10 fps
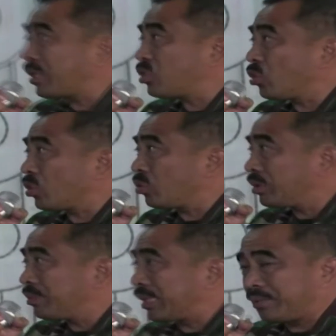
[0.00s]
agar
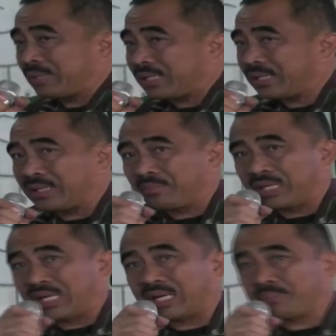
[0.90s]
menjaga
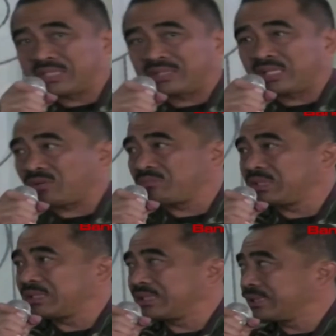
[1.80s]
kepedulian terhadap
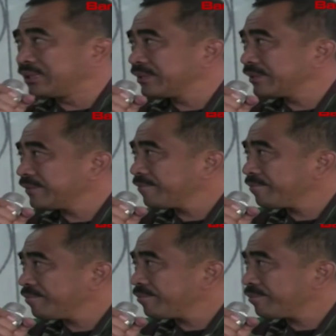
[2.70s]
aliran sungai.
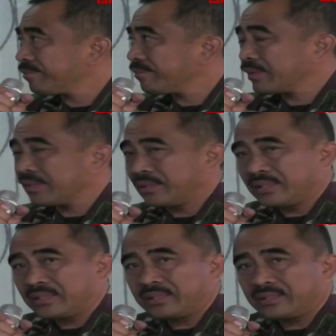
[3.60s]

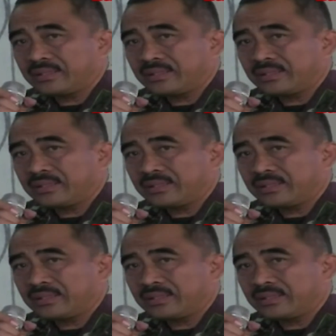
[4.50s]
Pembenahan